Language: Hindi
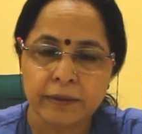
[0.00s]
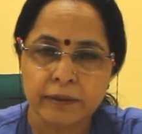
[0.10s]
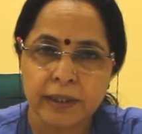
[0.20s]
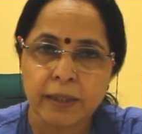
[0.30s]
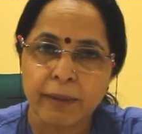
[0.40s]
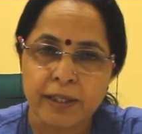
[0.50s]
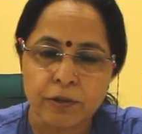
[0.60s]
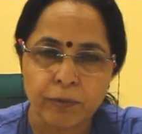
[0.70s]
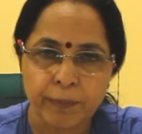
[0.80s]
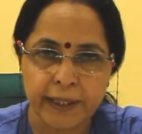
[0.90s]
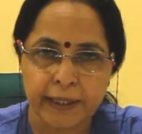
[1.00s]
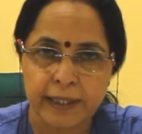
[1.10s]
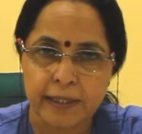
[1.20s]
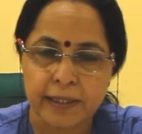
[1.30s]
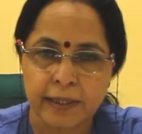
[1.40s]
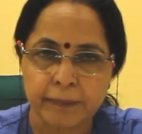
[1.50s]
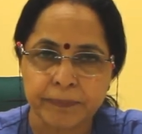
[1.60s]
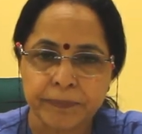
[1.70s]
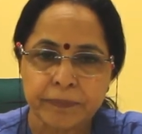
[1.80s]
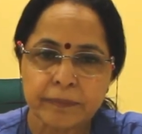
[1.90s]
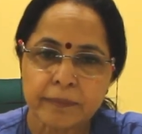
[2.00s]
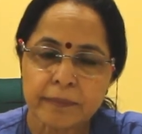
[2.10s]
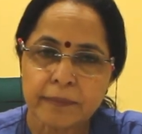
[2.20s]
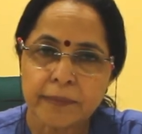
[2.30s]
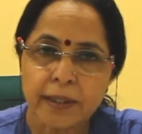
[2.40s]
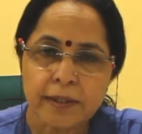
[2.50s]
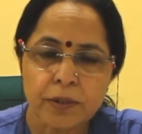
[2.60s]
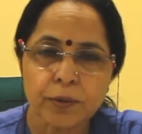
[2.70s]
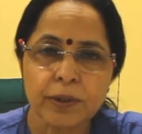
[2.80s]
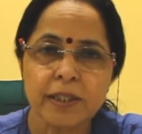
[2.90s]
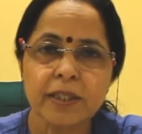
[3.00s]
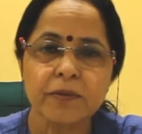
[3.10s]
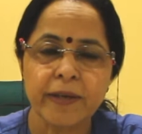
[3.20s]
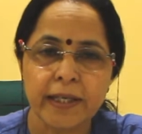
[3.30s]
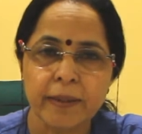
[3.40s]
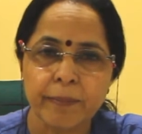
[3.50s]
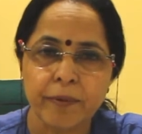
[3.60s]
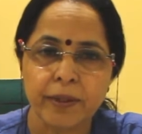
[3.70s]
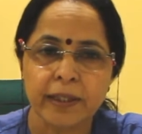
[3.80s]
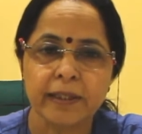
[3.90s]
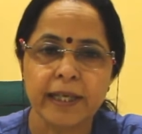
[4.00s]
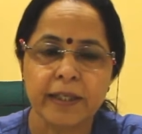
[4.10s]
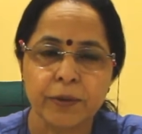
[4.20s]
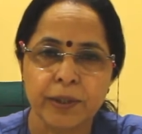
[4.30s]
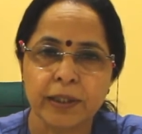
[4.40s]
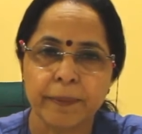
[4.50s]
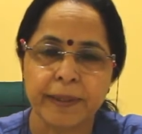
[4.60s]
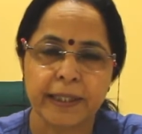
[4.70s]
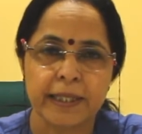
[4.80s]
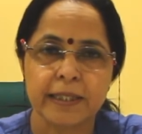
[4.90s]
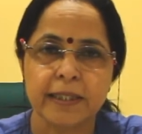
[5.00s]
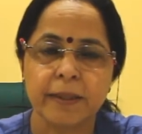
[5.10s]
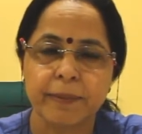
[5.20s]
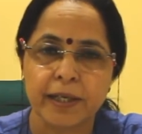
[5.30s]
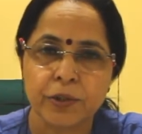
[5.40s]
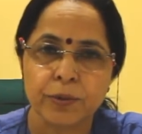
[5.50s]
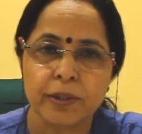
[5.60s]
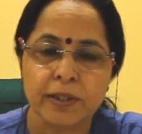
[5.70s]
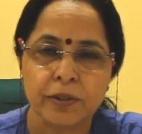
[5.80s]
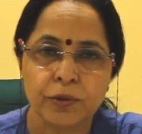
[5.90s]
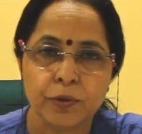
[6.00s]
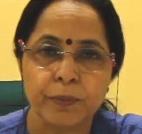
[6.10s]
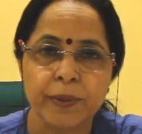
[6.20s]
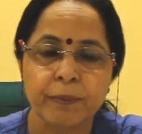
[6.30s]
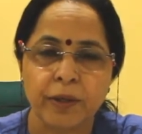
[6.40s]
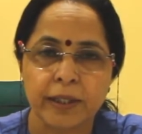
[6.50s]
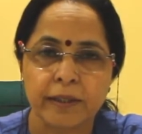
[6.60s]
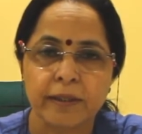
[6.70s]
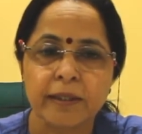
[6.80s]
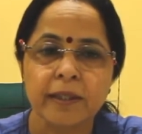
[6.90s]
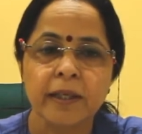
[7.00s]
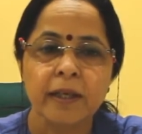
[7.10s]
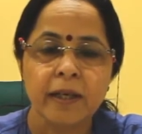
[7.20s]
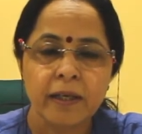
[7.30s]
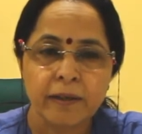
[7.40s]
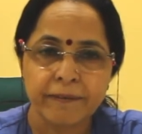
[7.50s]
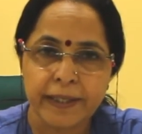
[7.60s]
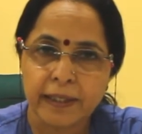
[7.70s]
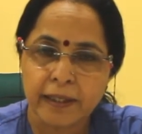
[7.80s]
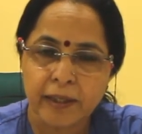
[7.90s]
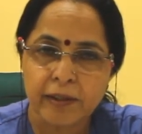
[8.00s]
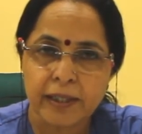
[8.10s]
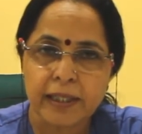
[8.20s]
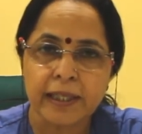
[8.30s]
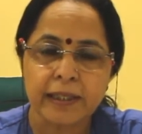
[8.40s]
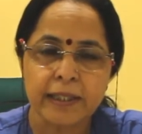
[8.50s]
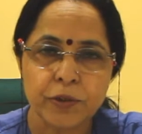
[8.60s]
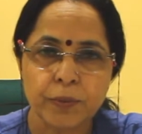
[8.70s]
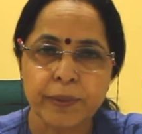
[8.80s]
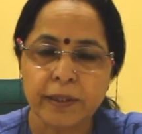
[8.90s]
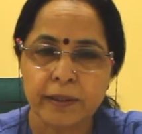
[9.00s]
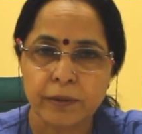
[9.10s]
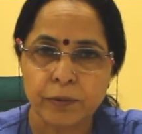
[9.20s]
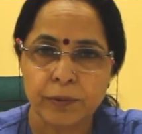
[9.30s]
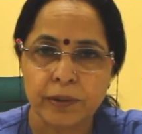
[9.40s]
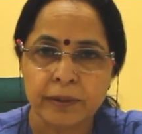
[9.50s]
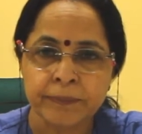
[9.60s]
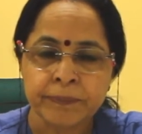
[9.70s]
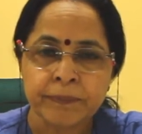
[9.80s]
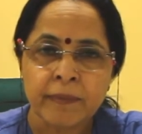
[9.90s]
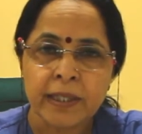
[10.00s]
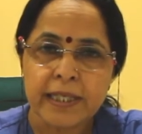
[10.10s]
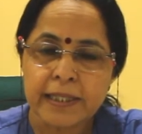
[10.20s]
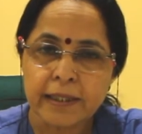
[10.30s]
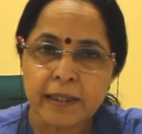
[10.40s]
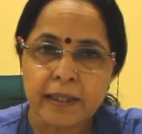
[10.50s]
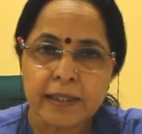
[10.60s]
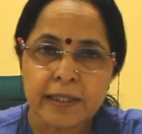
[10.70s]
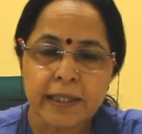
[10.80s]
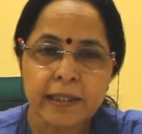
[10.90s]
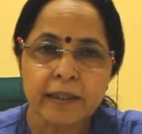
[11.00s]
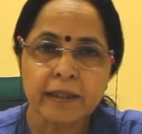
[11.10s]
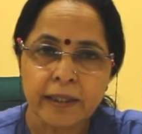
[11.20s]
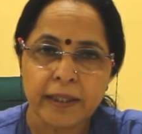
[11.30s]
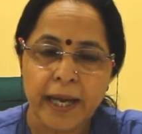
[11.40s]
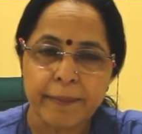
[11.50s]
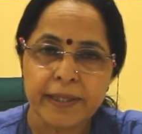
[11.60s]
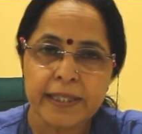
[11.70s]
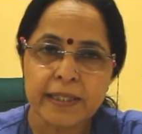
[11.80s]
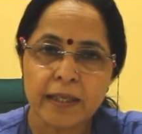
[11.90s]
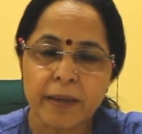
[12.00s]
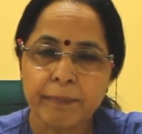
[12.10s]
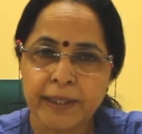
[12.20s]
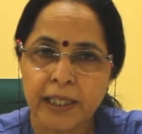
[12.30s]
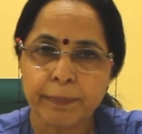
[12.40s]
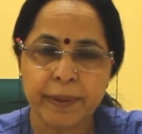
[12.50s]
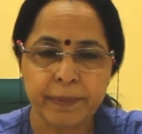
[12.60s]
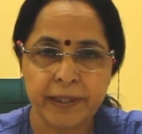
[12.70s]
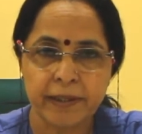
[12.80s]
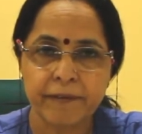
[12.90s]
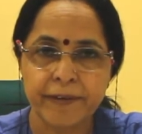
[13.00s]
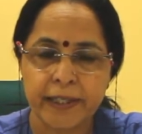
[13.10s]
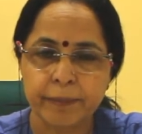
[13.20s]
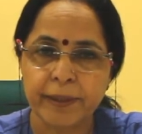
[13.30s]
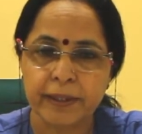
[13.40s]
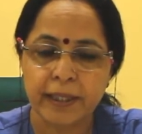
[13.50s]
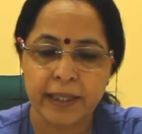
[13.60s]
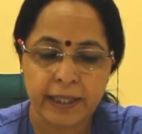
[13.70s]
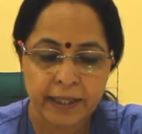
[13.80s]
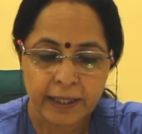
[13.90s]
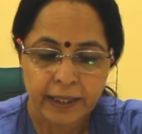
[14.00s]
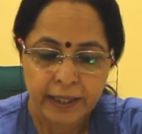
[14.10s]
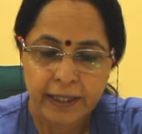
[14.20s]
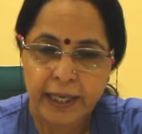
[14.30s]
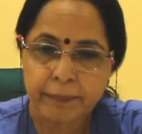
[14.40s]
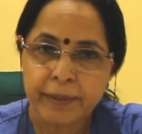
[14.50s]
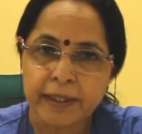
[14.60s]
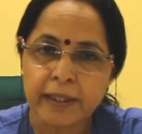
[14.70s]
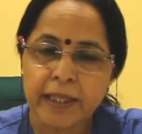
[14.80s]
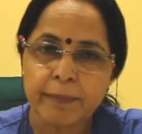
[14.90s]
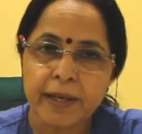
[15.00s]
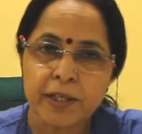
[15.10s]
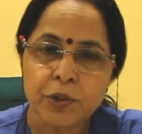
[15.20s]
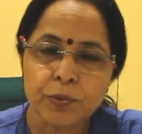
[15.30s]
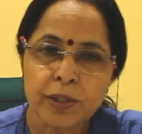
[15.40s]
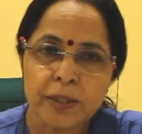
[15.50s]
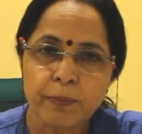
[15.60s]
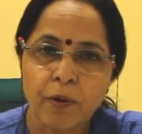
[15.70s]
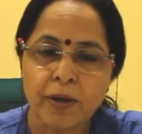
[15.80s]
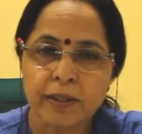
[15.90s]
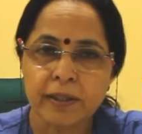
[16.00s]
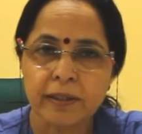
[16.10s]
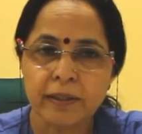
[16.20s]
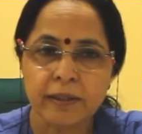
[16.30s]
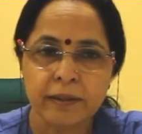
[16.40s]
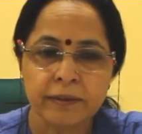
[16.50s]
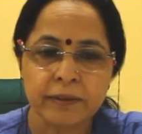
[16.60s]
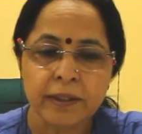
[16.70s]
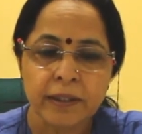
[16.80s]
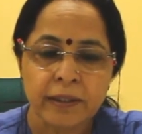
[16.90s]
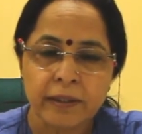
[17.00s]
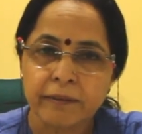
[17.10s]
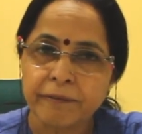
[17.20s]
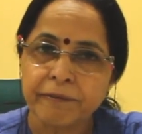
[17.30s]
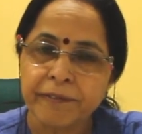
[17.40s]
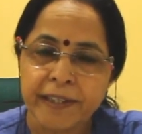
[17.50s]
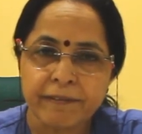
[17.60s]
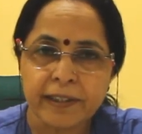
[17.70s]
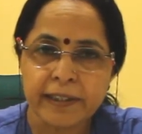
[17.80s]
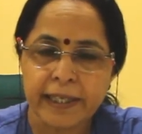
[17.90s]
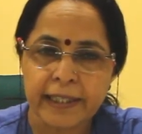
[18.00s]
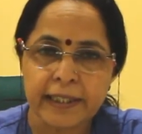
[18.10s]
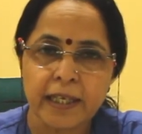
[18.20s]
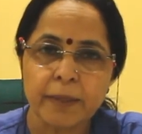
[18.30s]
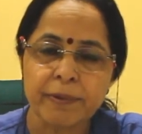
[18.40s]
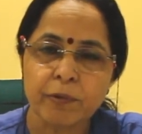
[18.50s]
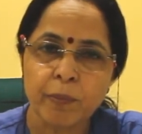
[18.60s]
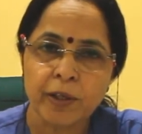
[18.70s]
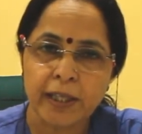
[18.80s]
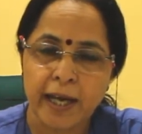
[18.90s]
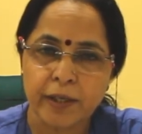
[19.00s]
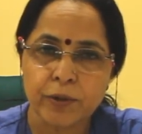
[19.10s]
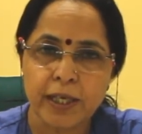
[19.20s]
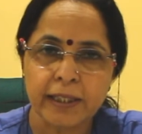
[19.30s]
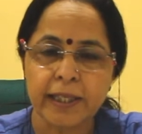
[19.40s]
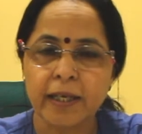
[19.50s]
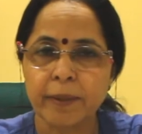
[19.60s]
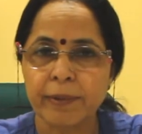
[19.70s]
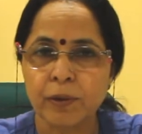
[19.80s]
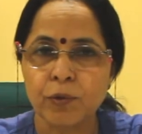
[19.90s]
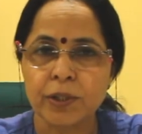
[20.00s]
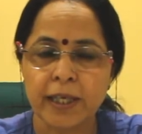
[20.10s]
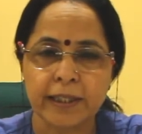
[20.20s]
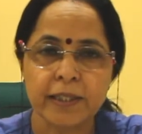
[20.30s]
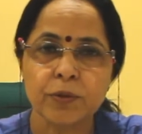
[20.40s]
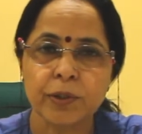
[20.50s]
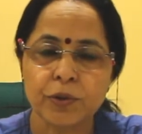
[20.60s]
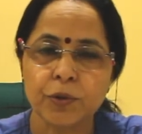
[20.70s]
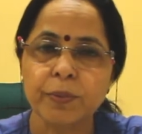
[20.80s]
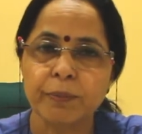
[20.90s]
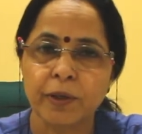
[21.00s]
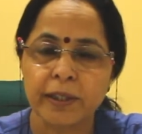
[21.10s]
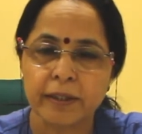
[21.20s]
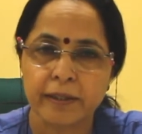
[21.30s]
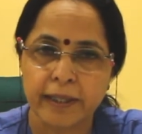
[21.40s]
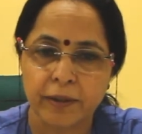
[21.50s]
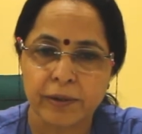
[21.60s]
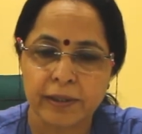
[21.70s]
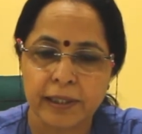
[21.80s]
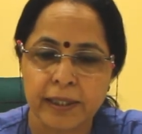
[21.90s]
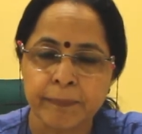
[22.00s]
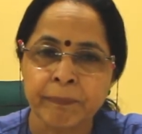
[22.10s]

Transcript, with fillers: थ्री मंथ्स ऑफ प्रेगनेंसी सो दिस इज़ वेरी इंपॉर्टेंट दैट ड्यूरिंग द प्रेगनेंसी द ब्लड शुगर्स शुड बी मॉनिटर्ड वेरी रेगुलरली एंड शुड बी कंट्रोल्ड इसी तरह से डायबिटीज़ का मदर पे भी इफ़ेक्ट पड़ता है लाइक like मदर के ब्लड शुगर्स बहुत वेवर्ड रहते हैं कभी वो बहुत हाई हो जाती है कभी लो हो जाते हैं सो इट शुड बी मॉनिटर्ड रेगुलरली